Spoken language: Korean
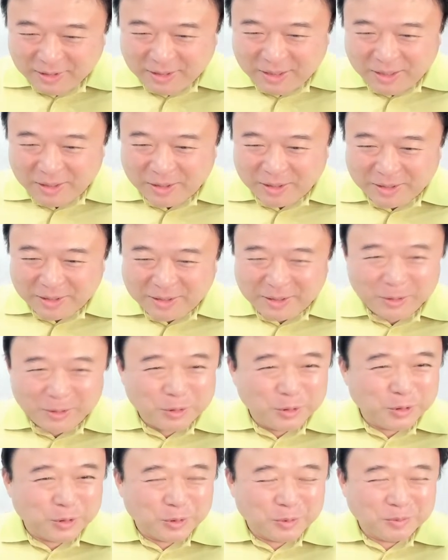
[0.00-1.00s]
아,
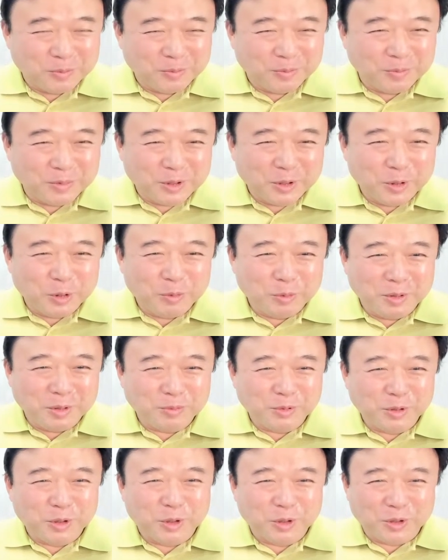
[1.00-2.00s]
그리고 좀 그놈이
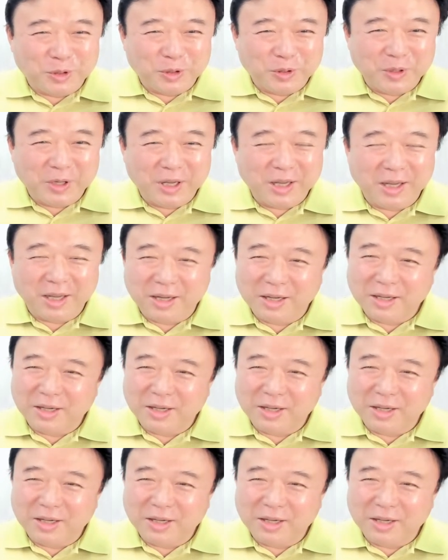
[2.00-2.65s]
부러웠던 게,